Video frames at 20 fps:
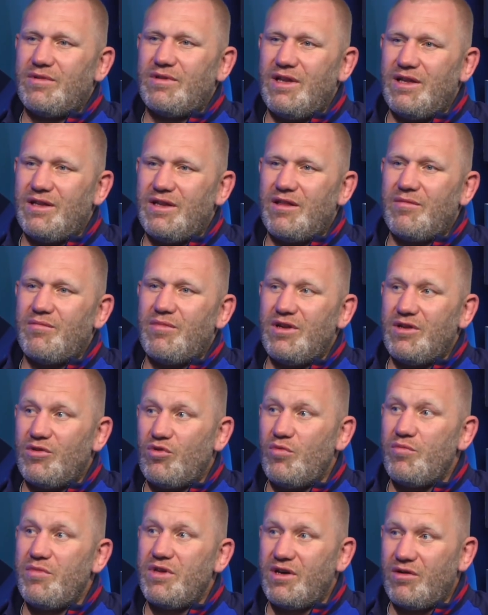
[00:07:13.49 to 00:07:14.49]
Для нас были
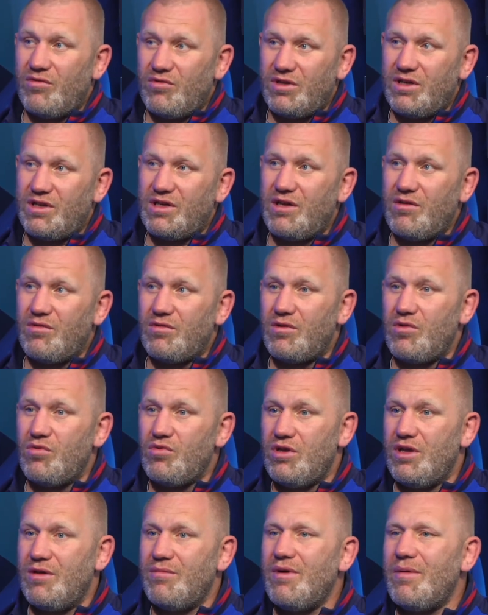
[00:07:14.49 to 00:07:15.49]
кумиры вот такие вот люди.